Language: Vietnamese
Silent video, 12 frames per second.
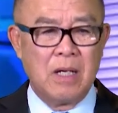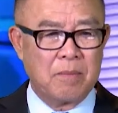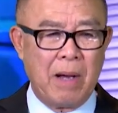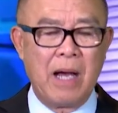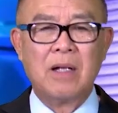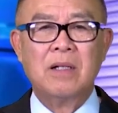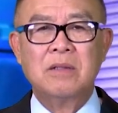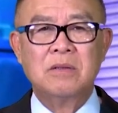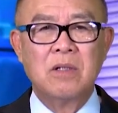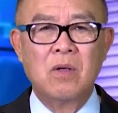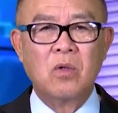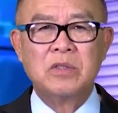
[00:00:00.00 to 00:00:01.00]
bà
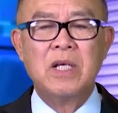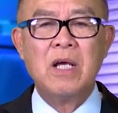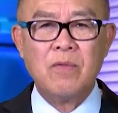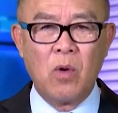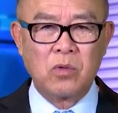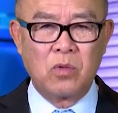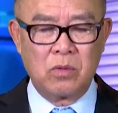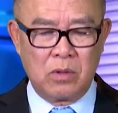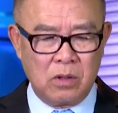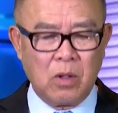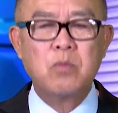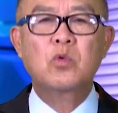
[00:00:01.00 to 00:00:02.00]
đừng có xía vô cho
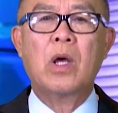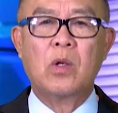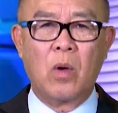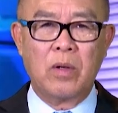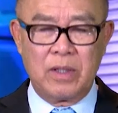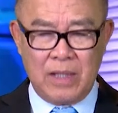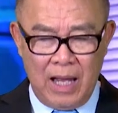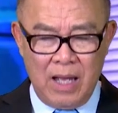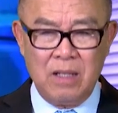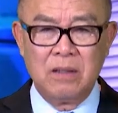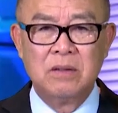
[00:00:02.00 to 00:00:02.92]
cái công chuyện của người ta.